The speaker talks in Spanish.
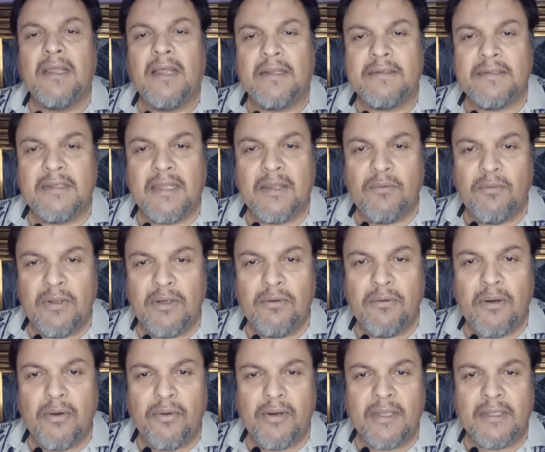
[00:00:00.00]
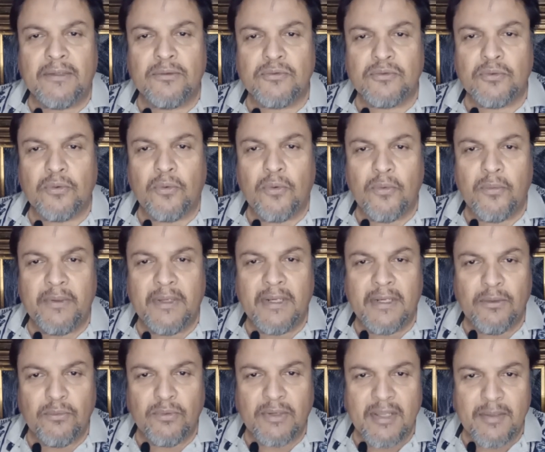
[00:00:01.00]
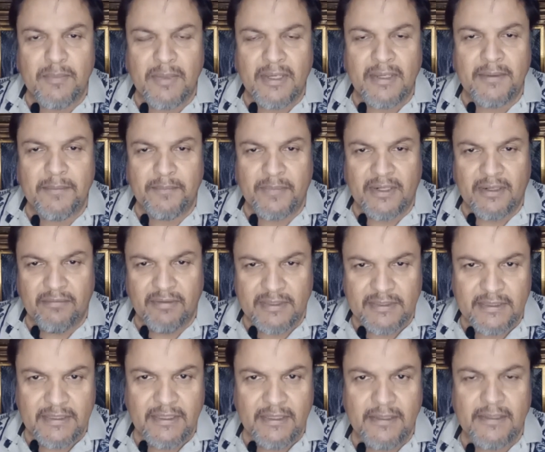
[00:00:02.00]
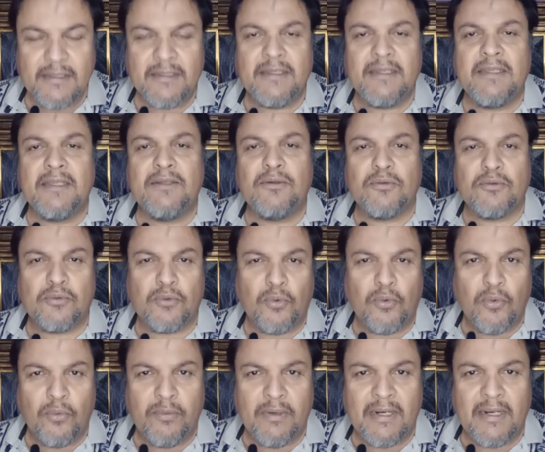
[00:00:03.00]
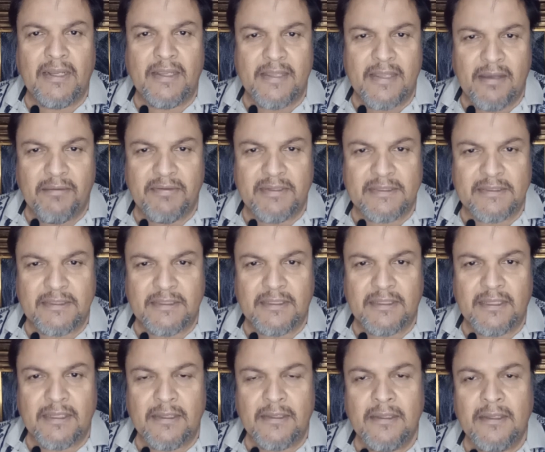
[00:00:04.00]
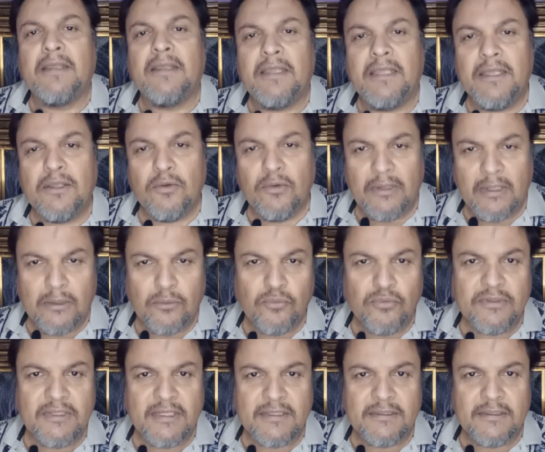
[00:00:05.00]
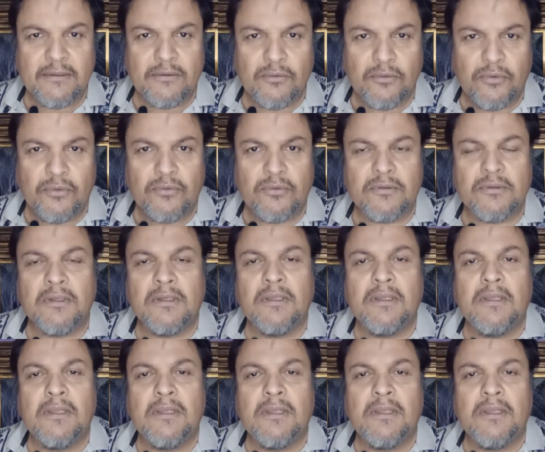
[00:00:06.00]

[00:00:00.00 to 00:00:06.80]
Así que bueno, ahora nos tocó ver una imagen para vestir y nos tocó verla ya vestida y con algunos accesorios.